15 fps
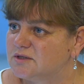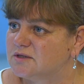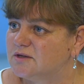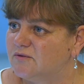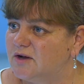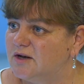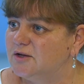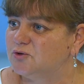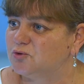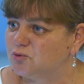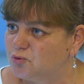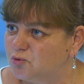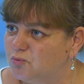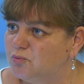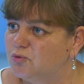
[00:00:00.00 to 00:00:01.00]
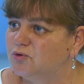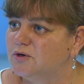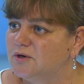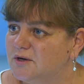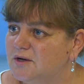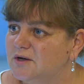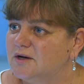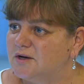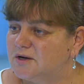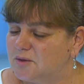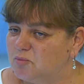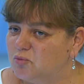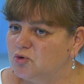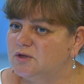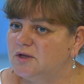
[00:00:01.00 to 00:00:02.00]
создавали эту группу,
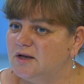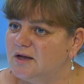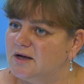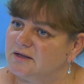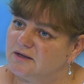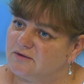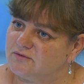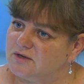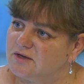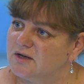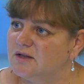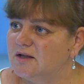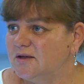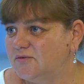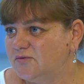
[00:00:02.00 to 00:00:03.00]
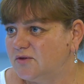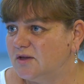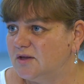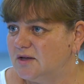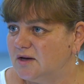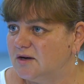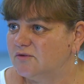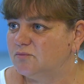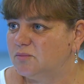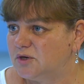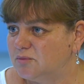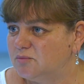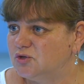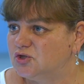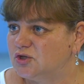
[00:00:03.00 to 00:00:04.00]
работали, она в Николаевке, я в
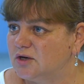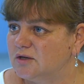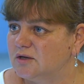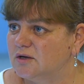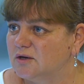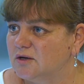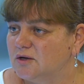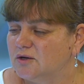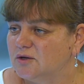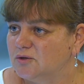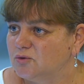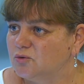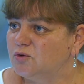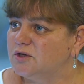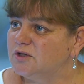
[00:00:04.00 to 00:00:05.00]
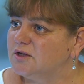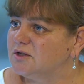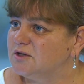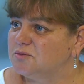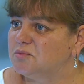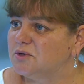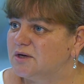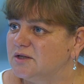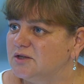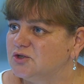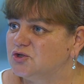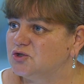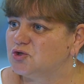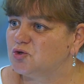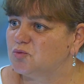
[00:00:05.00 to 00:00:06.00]
Биробиджане. Ну, хотелось бы,
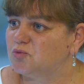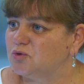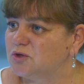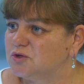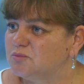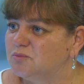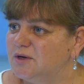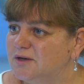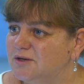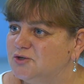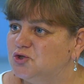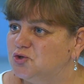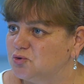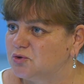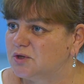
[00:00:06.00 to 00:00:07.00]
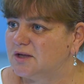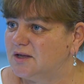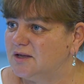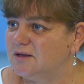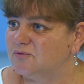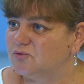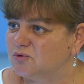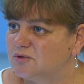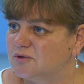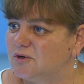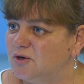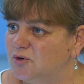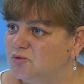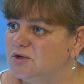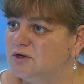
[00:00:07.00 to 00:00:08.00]
конечно, чтобы у нас были еще такие вот
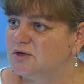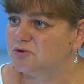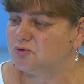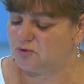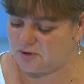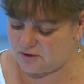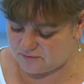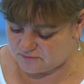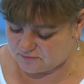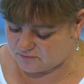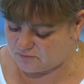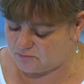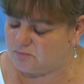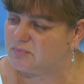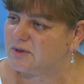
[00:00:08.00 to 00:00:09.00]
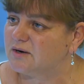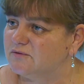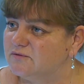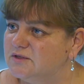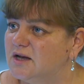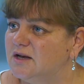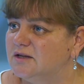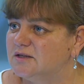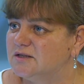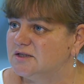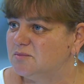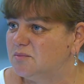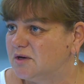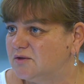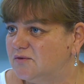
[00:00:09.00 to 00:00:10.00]
люди, которые взяли на
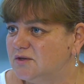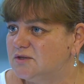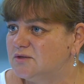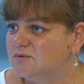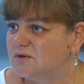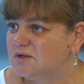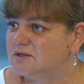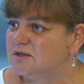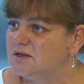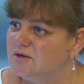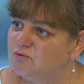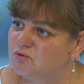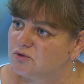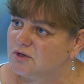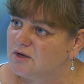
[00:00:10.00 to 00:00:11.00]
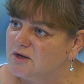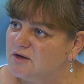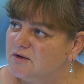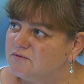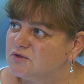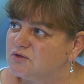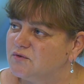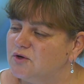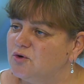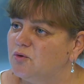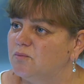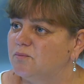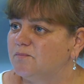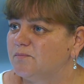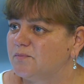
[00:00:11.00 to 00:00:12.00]
себя ответственность и вот в
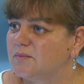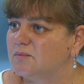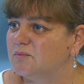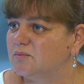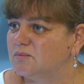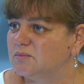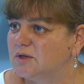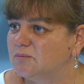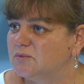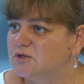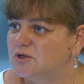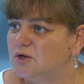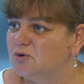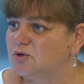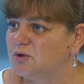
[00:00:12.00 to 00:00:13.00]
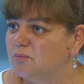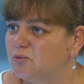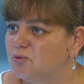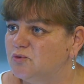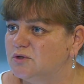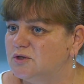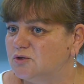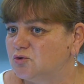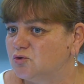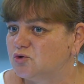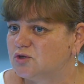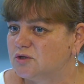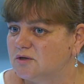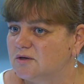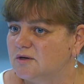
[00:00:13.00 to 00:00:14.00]
своем там населенном пункте
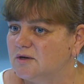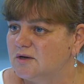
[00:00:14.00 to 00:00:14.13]
тоже